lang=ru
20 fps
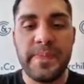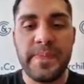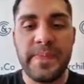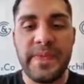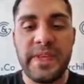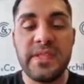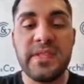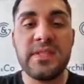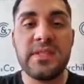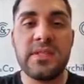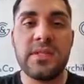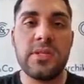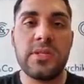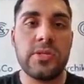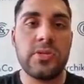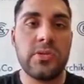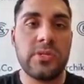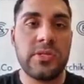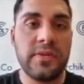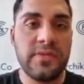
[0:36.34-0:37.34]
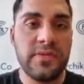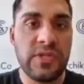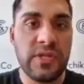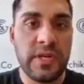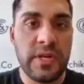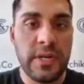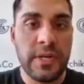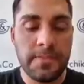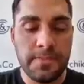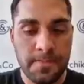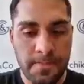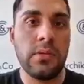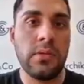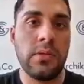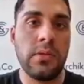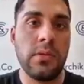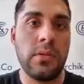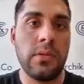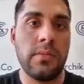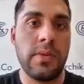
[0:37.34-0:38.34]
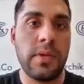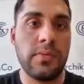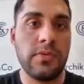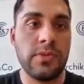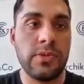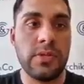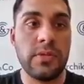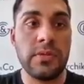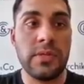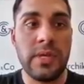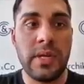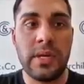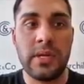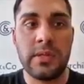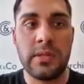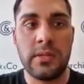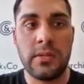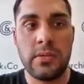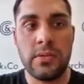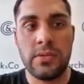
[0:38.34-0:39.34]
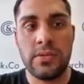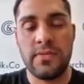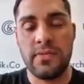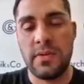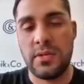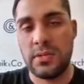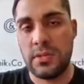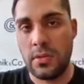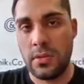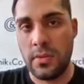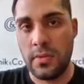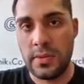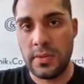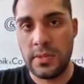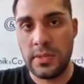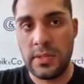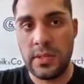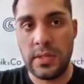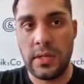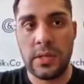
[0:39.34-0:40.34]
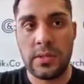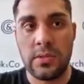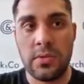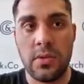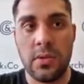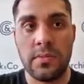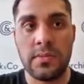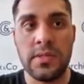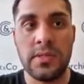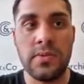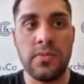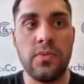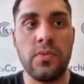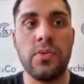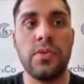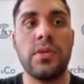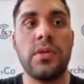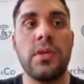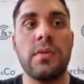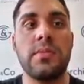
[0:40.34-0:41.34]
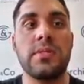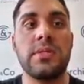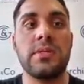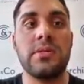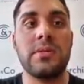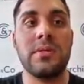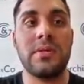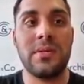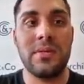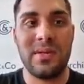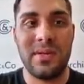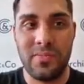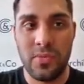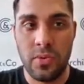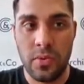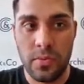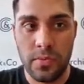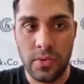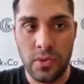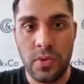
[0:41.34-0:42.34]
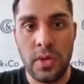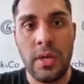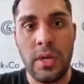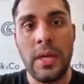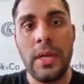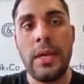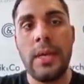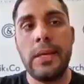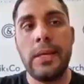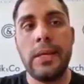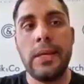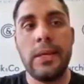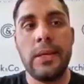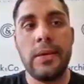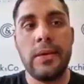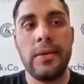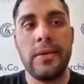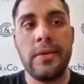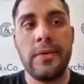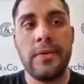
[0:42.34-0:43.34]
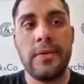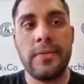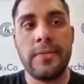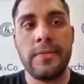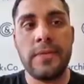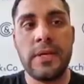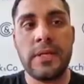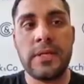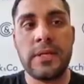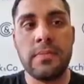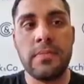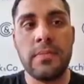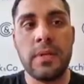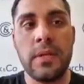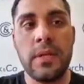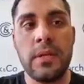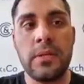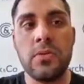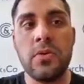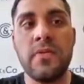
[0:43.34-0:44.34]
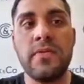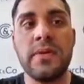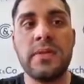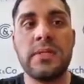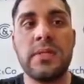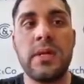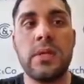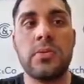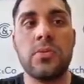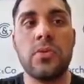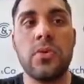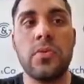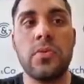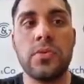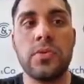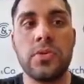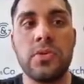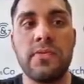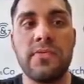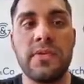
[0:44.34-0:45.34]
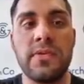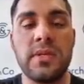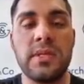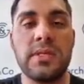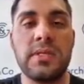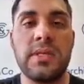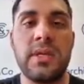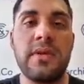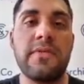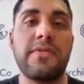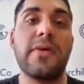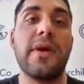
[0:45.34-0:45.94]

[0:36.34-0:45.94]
Единственное, что со вчера пропустил некоторые очень важные новости, о котором сегодня обязательно напомню. И это была новость о том, что Федрезерв,